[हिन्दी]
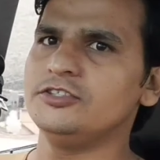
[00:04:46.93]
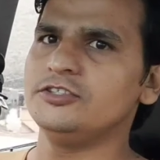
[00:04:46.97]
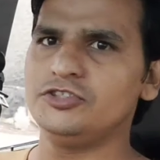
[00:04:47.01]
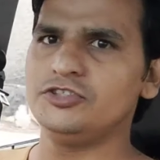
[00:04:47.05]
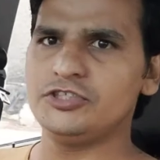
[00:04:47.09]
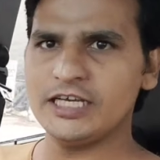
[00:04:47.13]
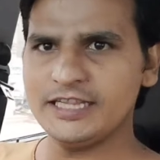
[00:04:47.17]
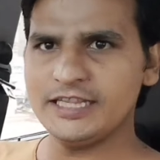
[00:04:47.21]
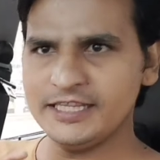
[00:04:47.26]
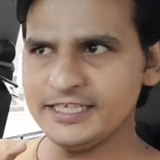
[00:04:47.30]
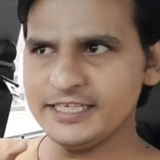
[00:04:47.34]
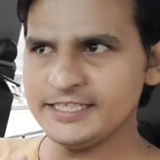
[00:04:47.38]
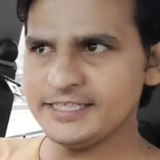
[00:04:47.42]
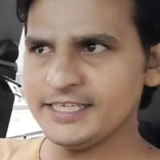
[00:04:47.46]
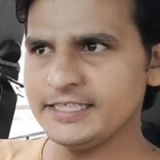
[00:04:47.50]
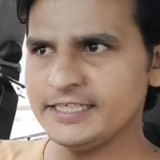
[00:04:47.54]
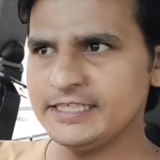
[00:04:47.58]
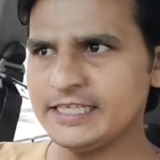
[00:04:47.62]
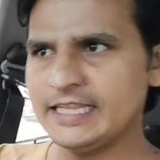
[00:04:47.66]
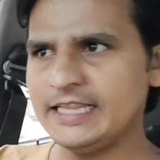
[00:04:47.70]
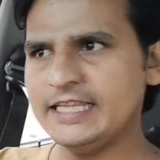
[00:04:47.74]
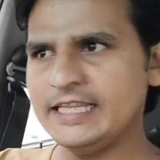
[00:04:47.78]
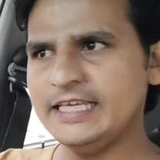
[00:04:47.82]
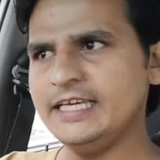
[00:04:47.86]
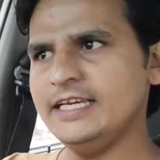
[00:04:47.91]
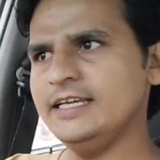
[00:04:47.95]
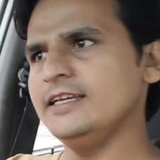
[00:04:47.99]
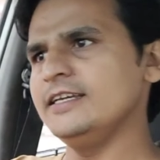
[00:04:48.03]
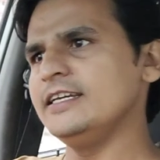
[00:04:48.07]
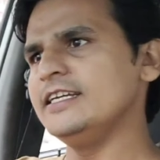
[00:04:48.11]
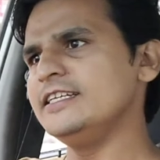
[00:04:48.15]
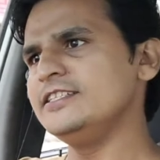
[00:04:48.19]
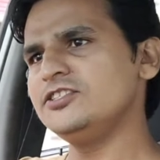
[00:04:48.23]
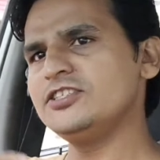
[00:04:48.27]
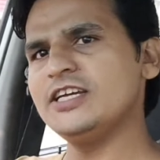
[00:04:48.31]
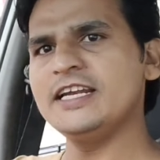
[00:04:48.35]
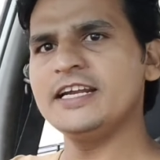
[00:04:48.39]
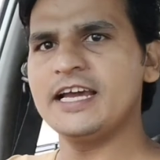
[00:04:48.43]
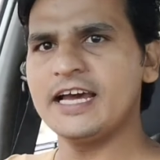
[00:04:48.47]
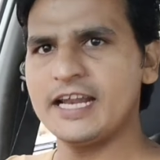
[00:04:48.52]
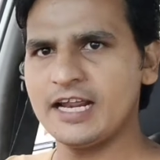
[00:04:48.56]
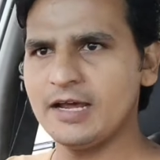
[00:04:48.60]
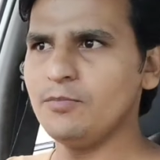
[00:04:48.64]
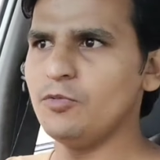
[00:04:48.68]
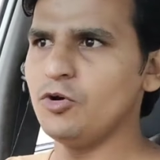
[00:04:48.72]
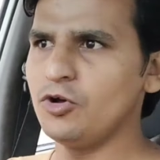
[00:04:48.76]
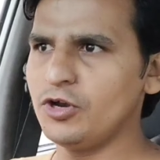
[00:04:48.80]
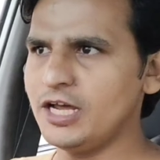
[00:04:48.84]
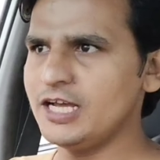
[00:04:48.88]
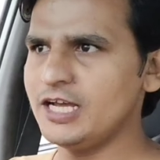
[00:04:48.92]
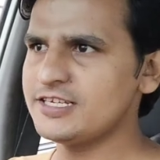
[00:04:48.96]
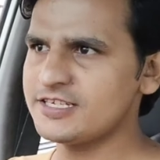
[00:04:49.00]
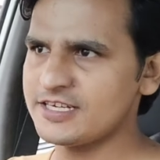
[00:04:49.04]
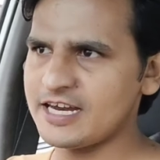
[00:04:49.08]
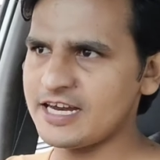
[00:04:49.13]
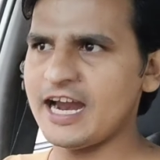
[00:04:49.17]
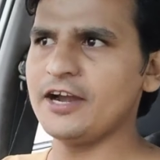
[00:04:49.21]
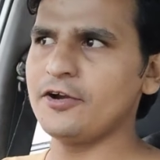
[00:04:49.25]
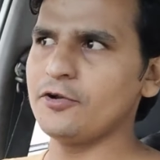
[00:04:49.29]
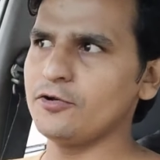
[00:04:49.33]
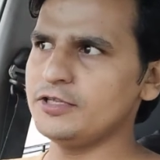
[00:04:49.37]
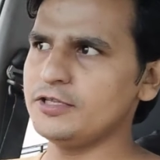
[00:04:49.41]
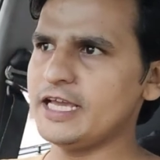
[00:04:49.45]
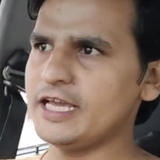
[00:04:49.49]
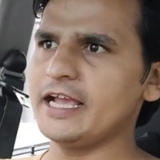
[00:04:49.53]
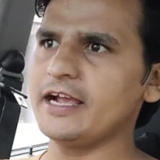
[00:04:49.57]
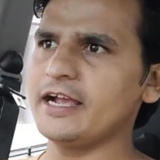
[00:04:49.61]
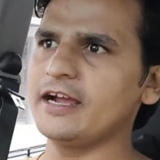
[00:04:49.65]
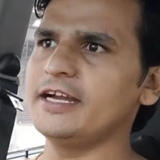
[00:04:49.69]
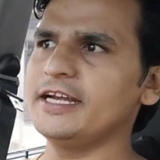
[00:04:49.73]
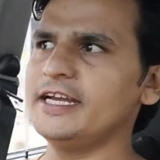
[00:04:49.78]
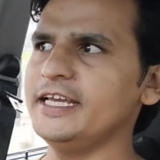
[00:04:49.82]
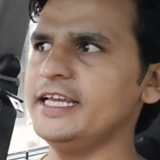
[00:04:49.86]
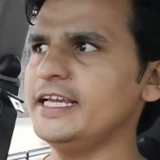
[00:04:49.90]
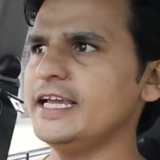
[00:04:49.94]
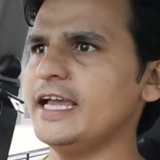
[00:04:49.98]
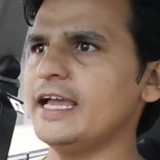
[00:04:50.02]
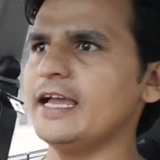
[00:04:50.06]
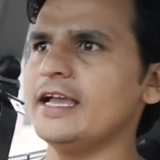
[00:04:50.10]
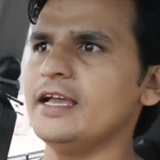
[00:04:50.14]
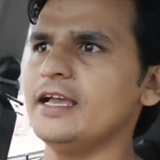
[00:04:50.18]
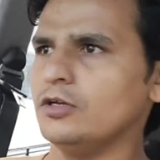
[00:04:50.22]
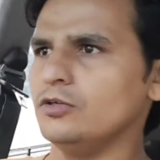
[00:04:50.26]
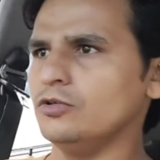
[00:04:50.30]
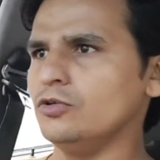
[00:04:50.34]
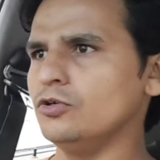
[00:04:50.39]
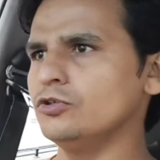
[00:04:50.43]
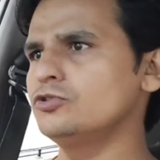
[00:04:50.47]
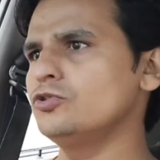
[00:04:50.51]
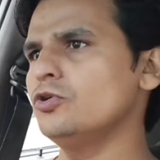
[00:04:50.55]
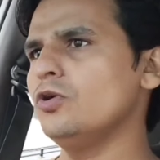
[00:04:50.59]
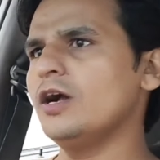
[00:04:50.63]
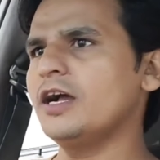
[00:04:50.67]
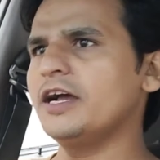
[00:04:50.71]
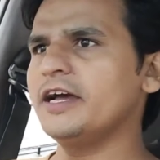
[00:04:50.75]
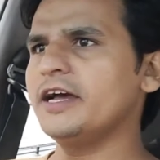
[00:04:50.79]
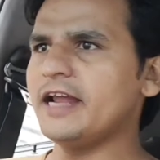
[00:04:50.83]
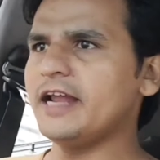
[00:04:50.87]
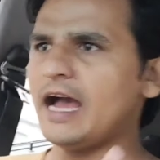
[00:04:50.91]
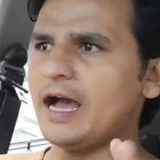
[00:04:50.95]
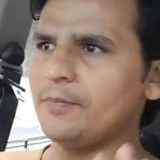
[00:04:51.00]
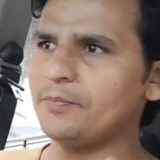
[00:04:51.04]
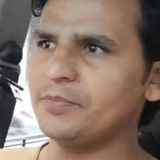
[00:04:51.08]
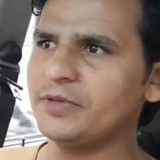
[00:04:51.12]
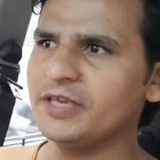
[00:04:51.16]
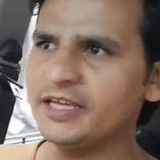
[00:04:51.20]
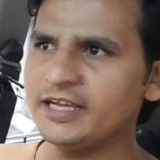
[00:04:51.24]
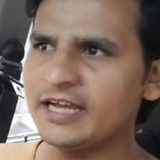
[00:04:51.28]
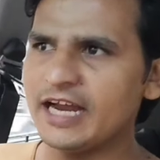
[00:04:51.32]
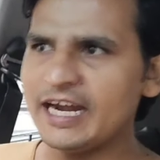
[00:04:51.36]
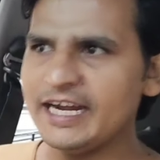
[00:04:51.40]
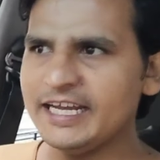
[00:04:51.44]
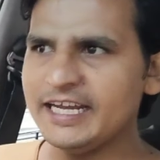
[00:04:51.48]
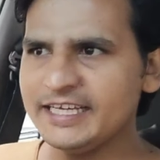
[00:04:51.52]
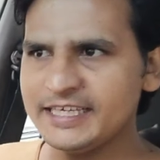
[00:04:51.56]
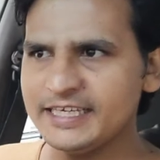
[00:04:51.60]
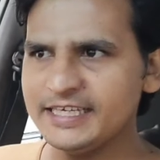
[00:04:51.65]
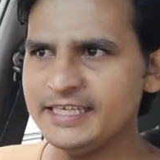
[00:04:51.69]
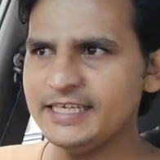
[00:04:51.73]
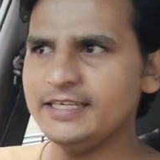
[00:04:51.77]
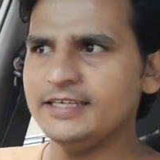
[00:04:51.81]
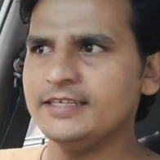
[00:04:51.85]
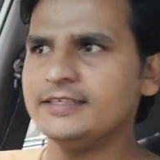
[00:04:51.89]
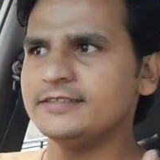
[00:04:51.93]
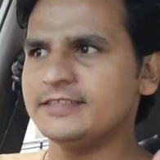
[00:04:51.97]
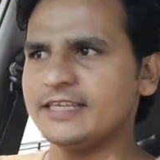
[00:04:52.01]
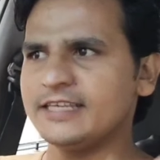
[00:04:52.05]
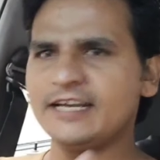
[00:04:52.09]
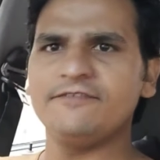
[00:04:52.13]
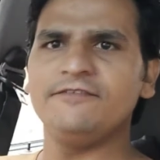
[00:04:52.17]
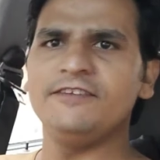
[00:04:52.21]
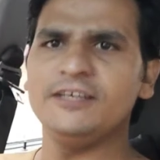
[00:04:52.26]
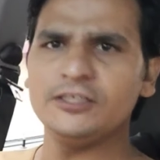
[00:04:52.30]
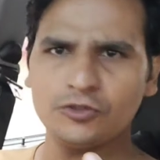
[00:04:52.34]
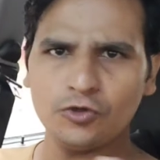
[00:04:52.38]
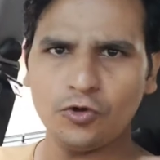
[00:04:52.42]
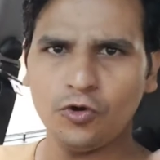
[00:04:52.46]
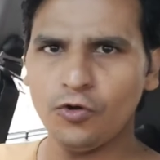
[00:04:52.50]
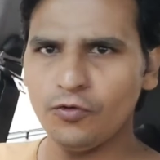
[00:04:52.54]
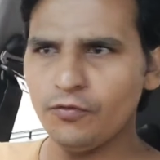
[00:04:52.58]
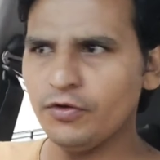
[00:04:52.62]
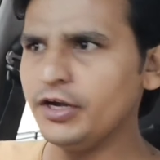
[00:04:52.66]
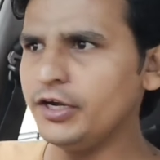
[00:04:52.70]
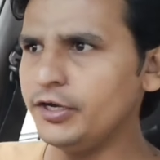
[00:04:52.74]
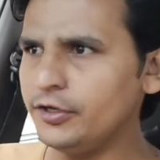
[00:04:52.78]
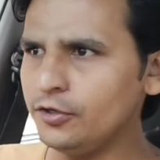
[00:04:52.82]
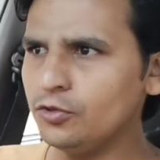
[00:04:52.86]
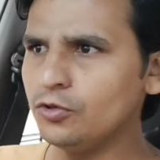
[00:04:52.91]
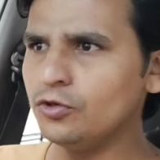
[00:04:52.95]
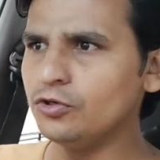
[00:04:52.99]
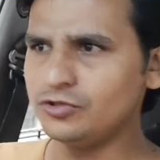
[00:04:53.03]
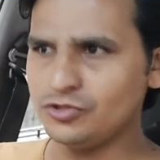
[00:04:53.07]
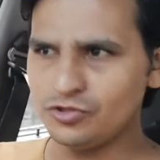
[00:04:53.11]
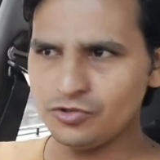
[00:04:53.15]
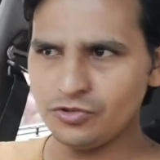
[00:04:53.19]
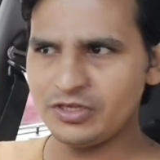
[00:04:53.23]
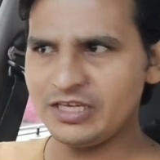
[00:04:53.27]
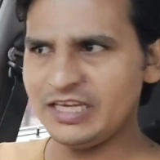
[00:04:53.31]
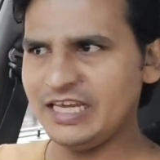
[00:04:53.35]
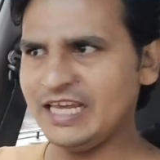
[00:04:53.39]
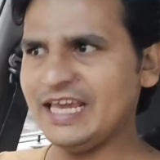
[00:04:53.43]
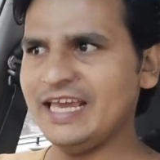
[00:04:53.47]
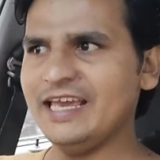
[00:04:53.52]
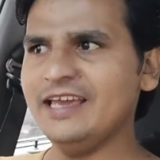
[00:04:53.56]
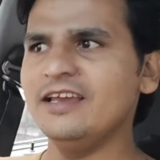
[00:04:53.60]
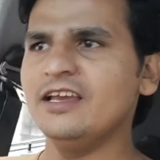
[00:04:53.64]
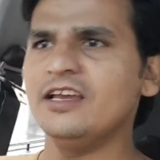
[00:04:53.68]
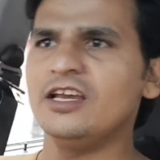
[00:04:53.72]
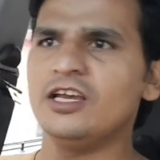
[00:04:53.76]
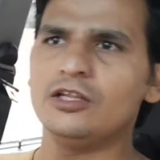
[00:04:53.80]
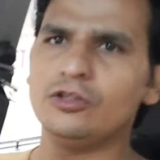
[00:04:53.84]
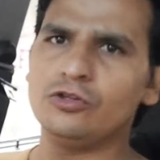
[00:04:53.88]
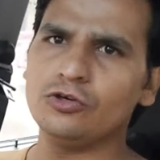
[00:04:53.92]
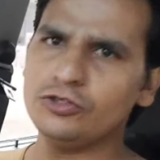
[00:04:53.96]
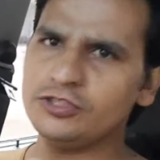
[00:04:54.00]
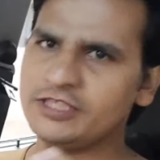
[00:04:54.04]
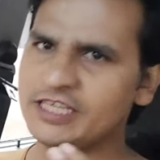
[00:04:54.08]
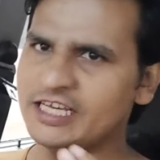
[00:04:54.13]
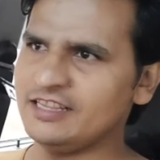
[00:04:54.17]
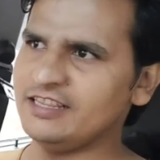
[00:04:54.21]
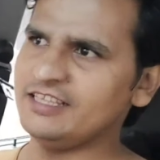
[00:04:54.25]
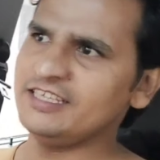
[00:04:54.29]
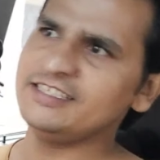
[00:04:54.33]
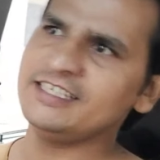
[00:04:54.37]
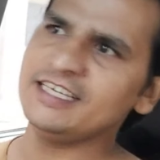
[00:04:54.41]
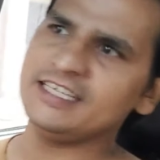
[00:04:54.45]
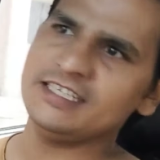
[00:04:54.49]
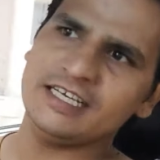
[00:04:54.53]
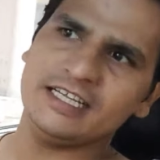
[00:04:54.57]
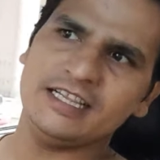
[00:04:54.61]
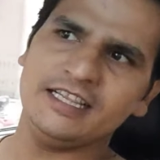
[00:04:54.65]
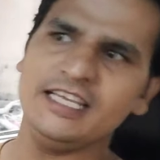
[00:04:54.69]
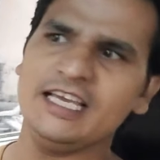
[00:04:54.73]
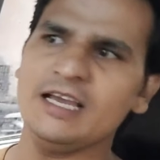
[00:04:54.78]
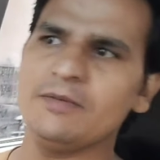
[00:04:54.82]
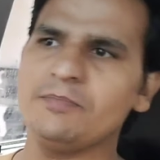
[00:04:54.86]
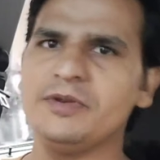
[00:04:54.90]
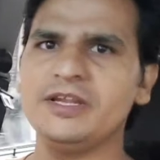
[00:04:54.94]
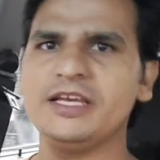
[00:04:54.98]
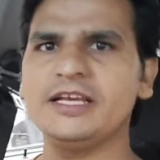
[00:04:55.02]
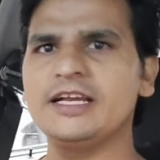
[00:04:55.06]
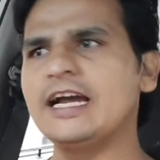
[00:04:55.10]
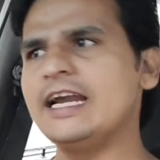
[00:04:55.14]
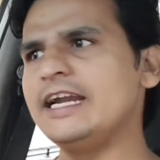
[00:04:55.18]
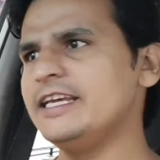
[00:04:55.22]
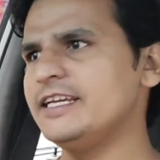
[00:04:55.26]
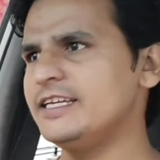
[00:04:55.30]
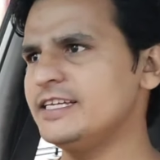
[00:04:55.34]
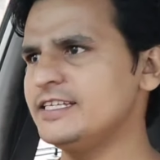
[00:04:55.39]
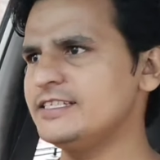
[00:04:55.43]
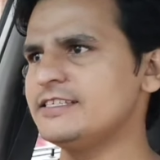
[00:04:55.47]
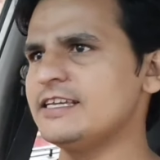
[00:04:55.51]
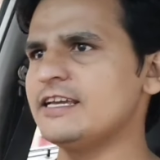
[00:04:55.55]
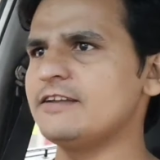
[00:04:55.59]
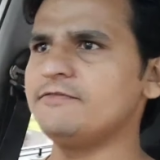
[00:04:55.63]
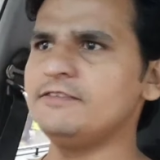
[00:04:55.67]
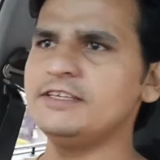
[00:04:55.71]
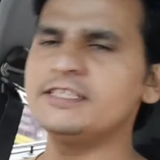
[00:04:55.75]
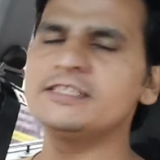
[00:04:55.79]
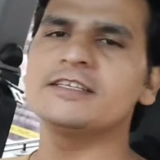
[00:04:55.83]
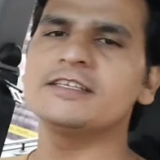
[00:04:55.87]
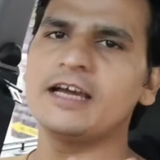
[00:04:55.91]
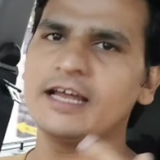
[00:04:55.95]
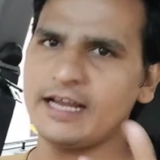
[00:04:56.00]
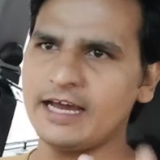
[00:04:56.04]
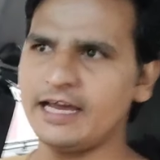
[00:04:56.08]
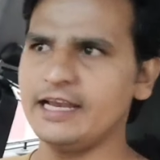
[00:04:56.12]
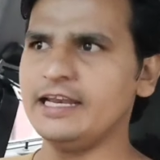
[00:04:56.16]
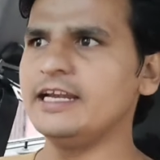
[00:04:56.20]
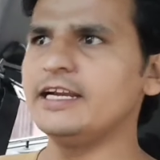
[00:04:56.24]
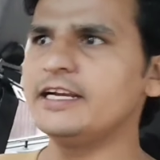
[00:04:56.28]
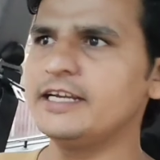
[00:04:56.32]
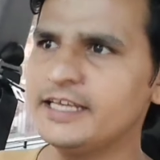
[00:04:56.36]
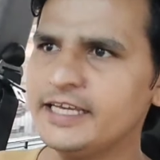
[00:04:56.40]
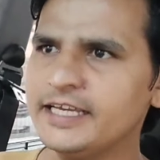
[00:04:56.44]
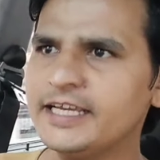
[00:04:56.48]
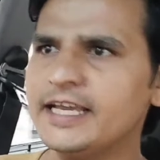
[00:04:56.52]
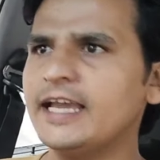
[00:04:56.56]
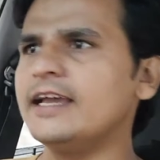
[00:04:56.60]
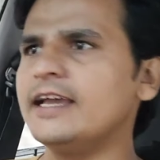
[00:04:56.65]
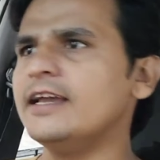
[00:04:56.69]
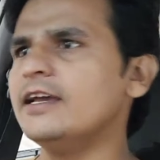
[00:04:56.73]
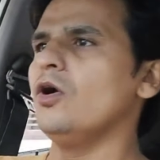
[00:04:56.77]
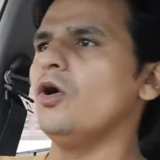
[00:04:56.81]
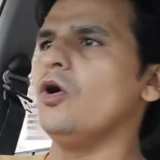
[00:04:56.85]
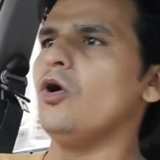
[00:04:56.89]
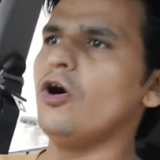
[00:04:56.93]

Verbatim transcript: जल्दी से जल्दी इंजन गर्म होना स्टार्ट हो जाएगा ठीक है दोस्तों अगर आपकी गाड़ी की सर्विस ओवर ड्यू हो चुकी है तो जल्दी से जल्दी अपनी गाड़ी की सर्विस करा ले ठीक है